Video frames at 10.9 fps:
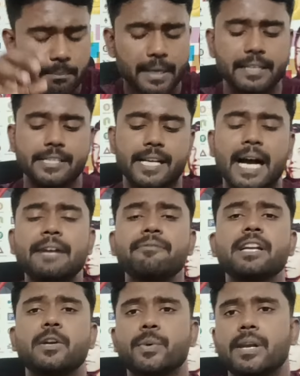பட்
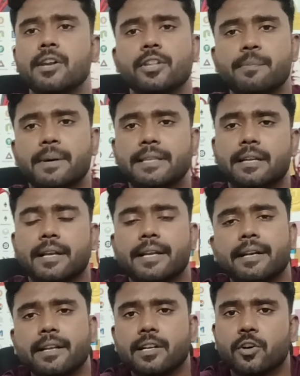ஜான்வரி டுவெல் வந்து பார்த்தீங்கன்னா
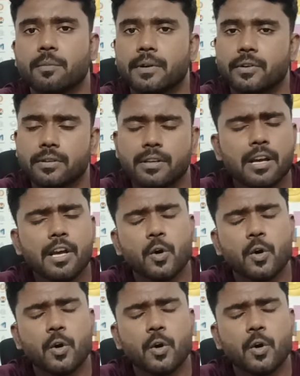இந்தியன் கவர்மெண்ட் வந்து